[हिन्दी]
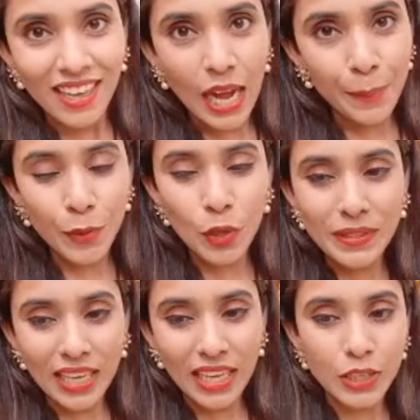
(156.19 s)
आप लोग
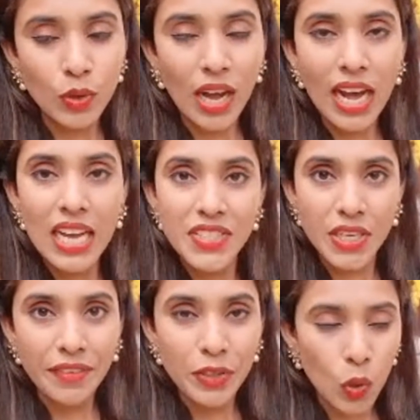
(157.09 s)
बता देती हूँ आज
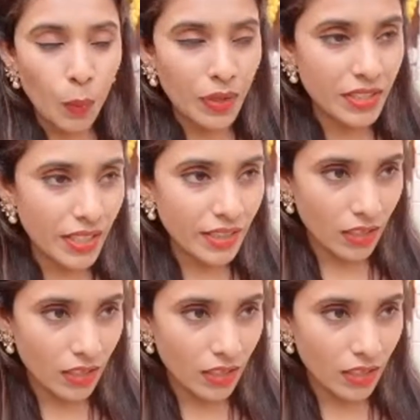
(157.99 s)
हवन दो बजे